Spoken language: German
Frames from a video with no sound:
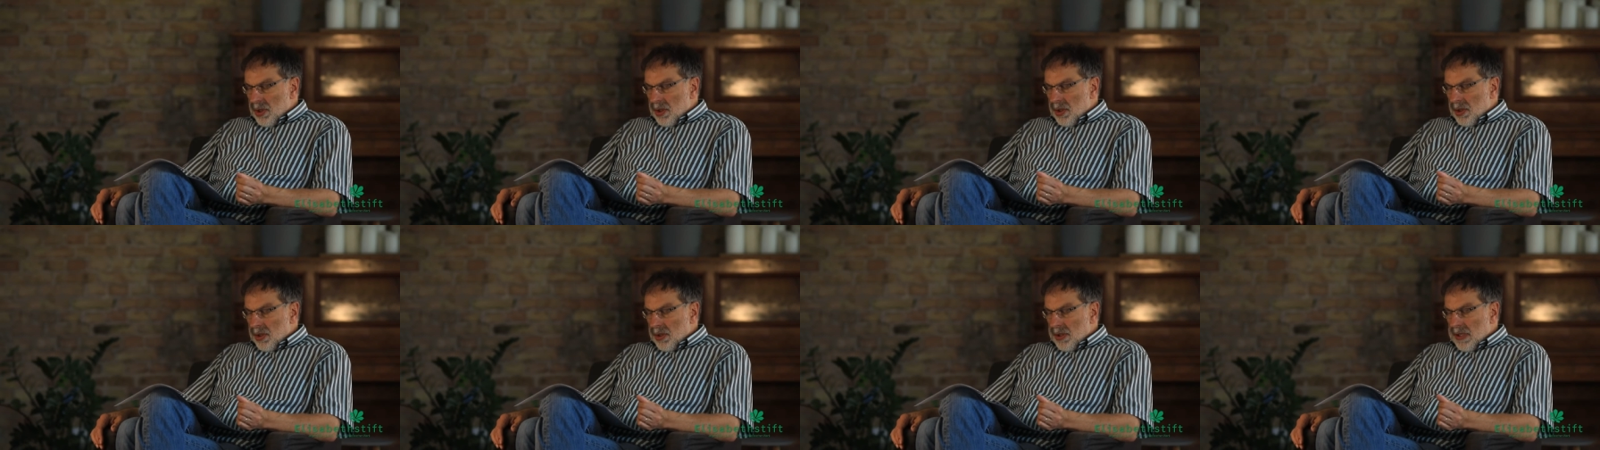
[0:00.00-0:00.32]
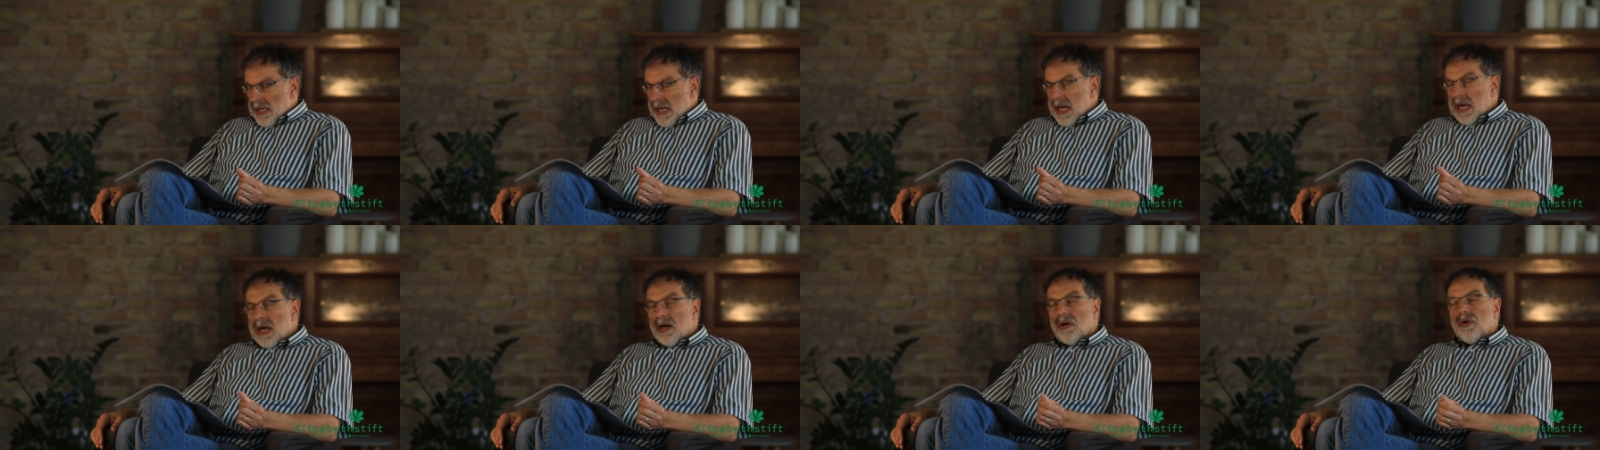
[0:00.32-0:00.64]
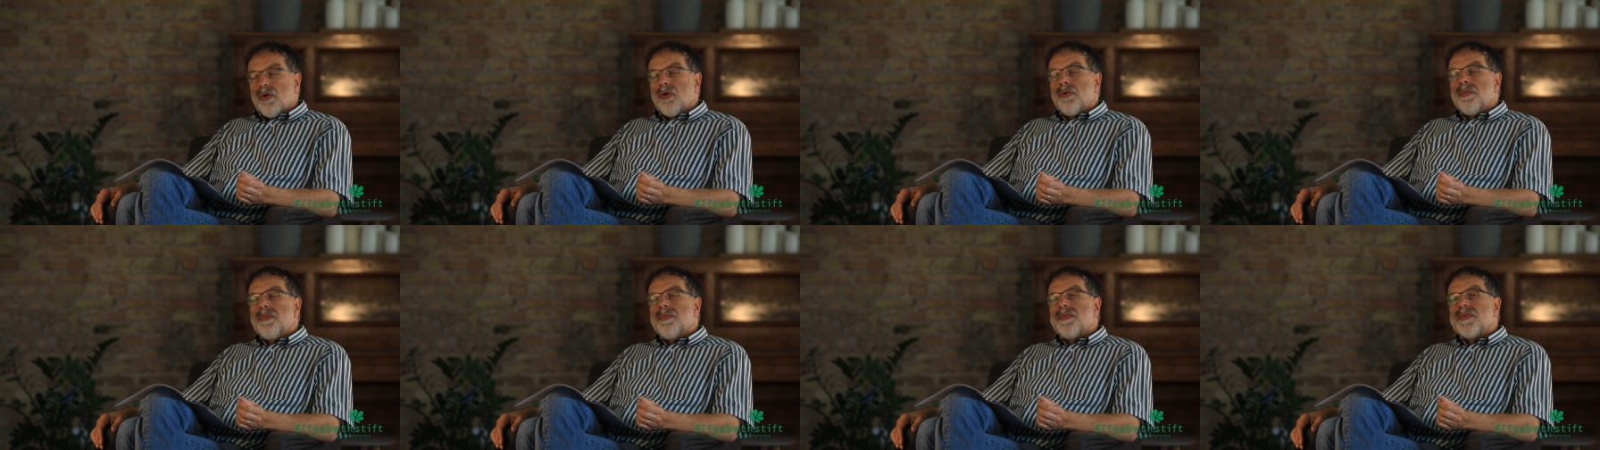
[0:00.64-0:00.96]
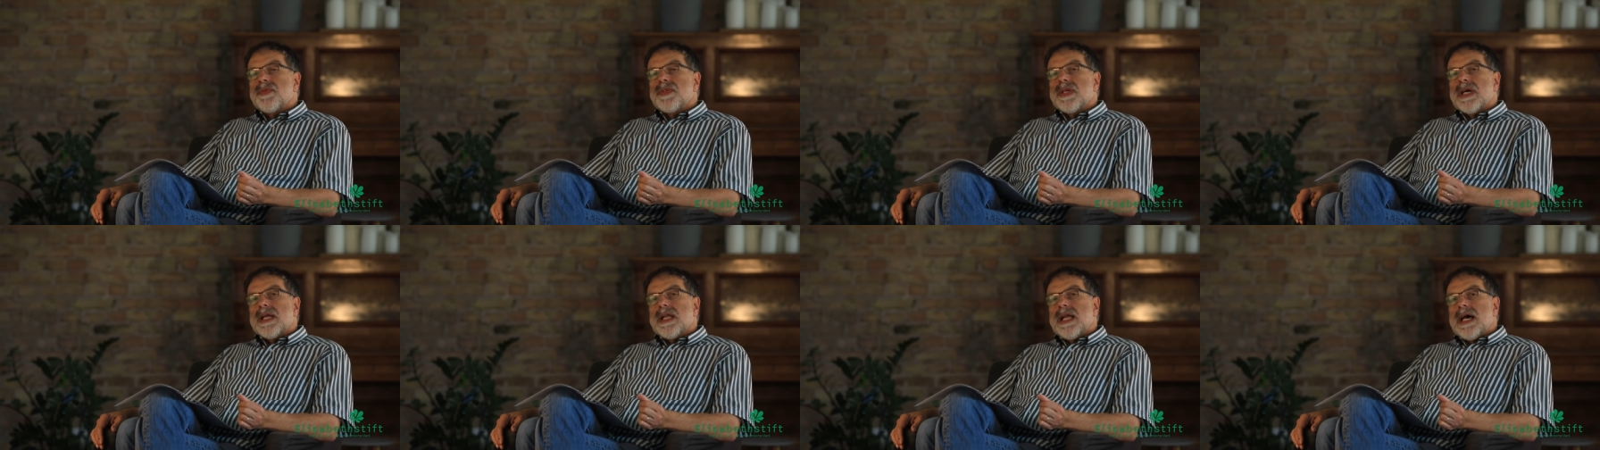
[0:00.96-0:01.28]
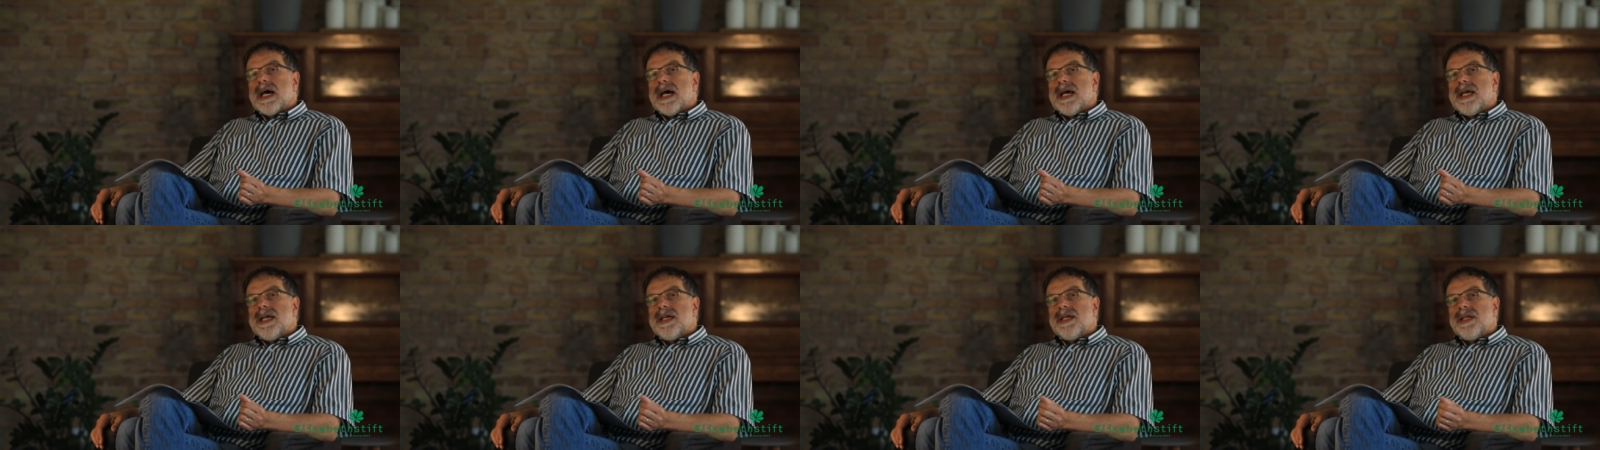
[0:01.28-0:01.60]
äh, darum, sein
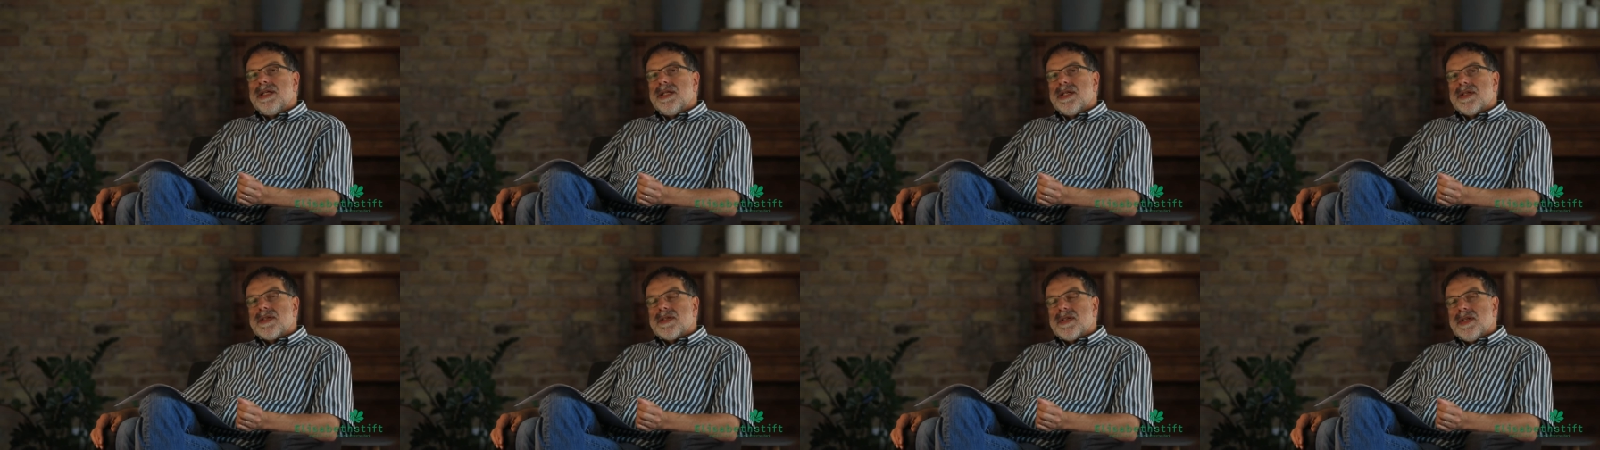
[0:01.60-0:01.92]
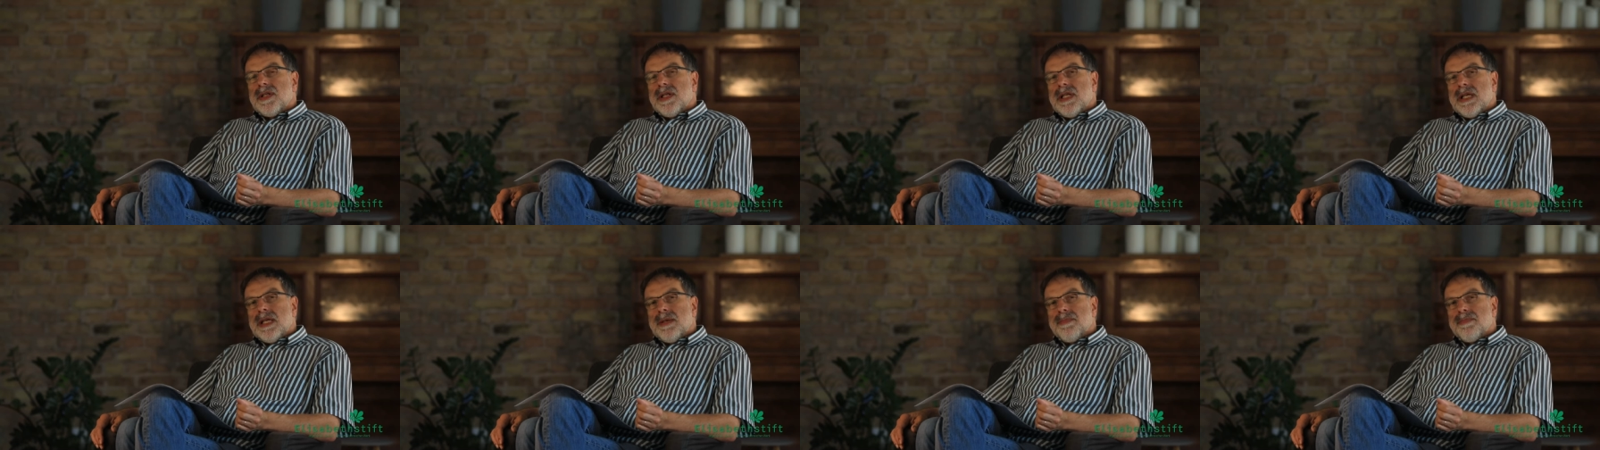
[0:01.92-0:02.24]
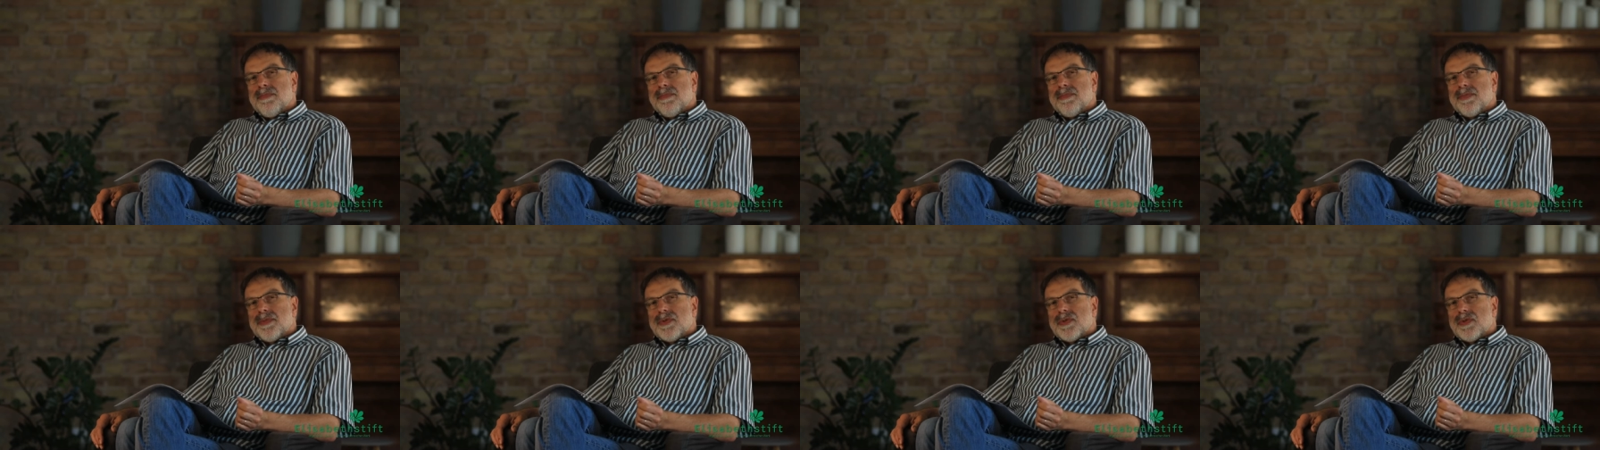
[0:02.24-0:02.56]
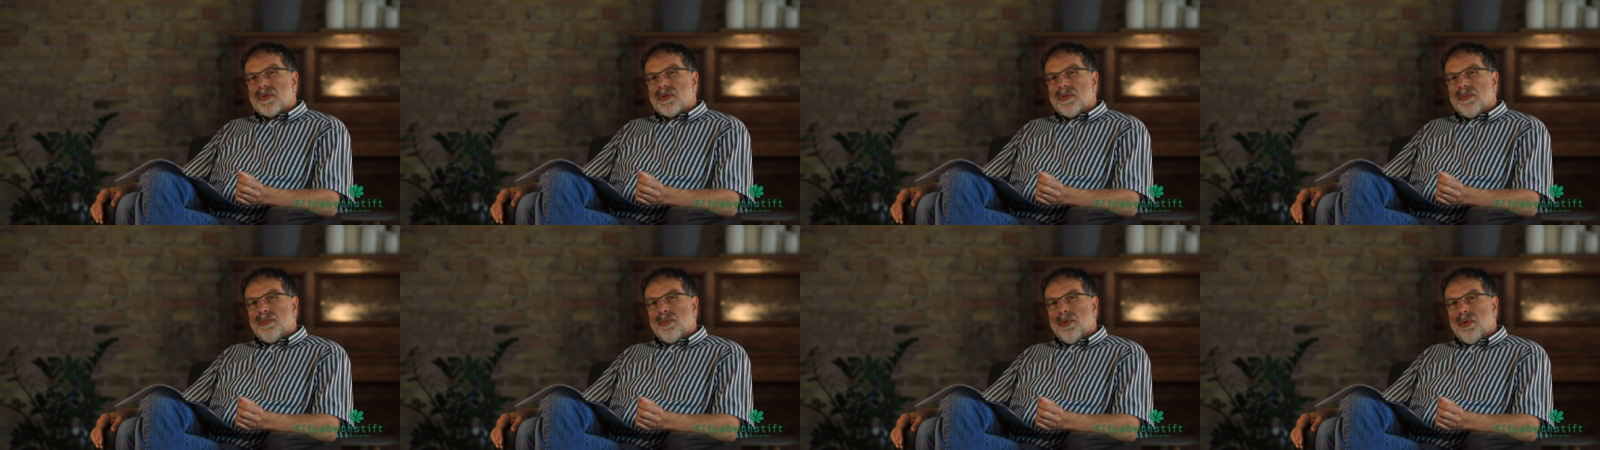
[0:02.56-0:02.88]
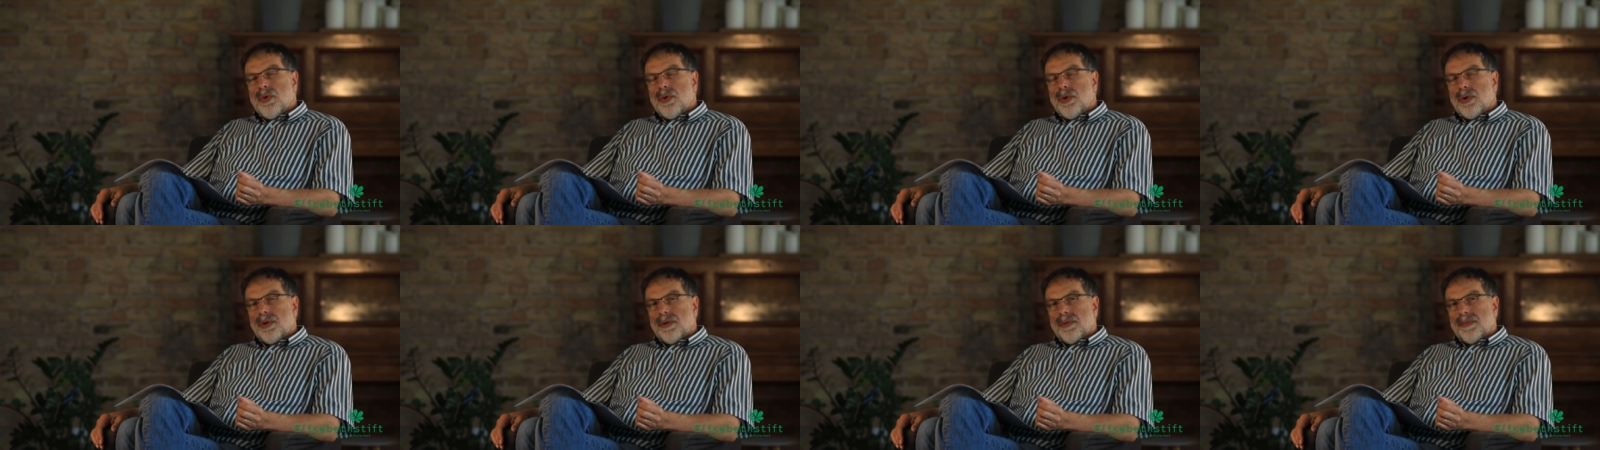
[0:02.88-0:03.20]
eigenes Leben zu
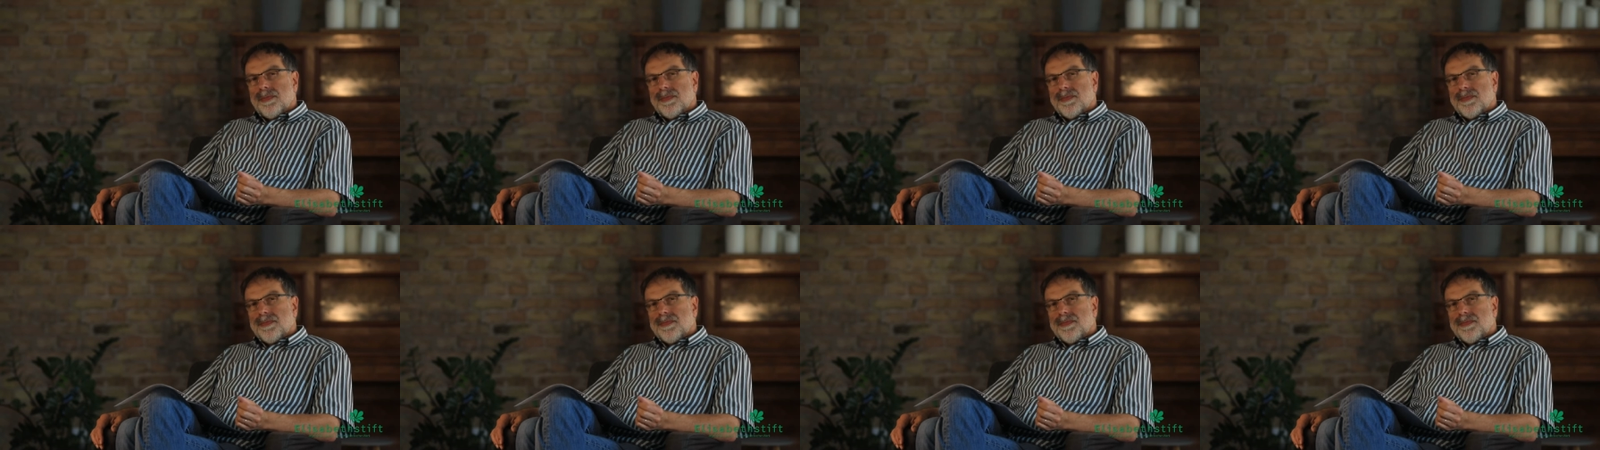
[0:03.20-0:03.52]
mögen.